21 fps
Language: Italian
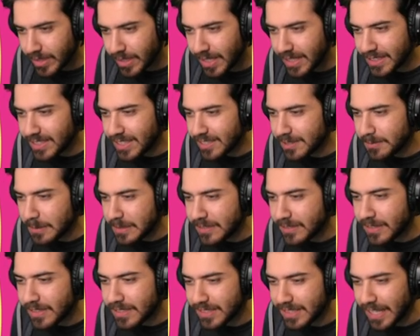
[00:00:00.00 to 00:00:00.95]
La
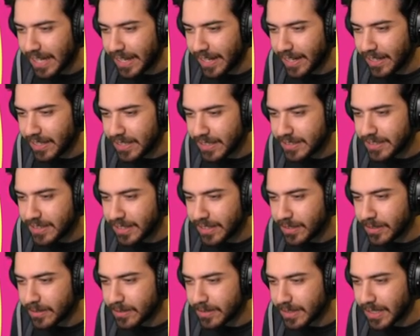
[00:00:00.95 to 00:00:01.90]
trasmissione si è
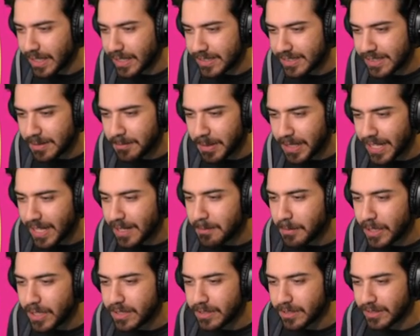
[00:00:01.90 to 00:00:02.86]
interrotta. Sembra che il
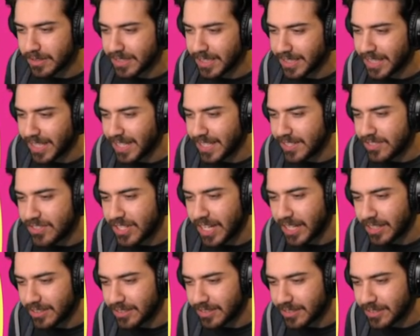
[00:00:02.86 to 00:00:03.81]
monitor sia
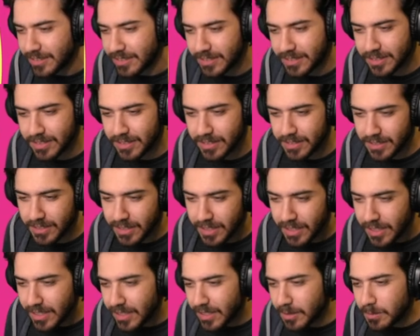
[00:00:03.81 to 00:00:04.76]
danneggiato.
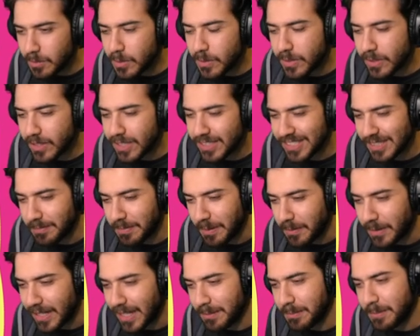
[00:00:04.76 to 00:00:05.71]
Comunque ora
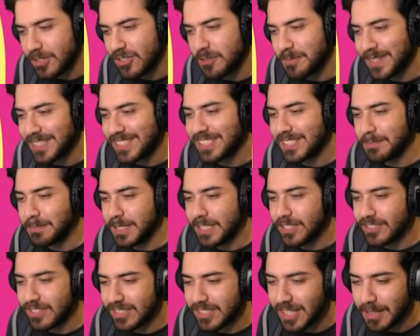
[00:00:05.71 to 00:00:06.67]
sappiamo che la principessa
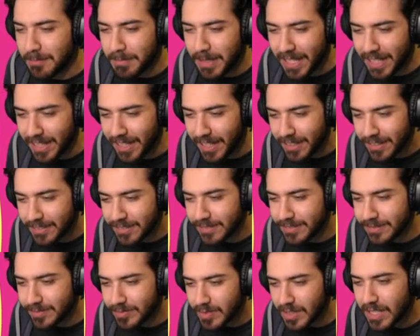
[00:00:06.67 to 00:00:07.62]
Peach sta bene.
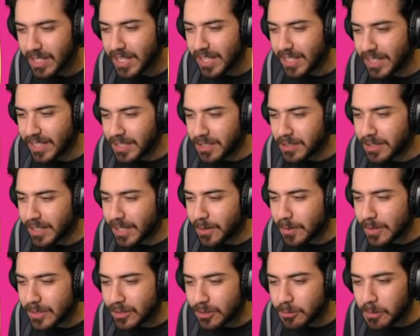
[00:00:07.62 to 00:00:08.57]
Credo che
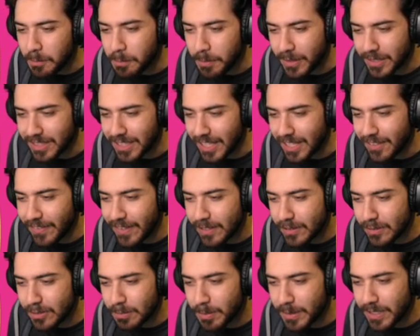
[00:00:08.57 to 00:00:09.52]
quel tubo porti al
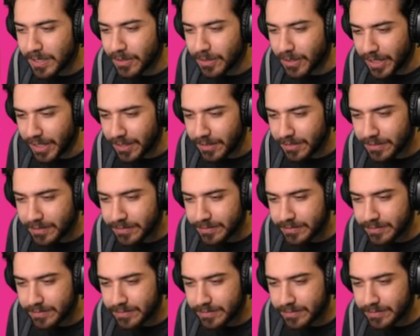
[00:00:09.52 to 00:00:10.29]
livello superiore.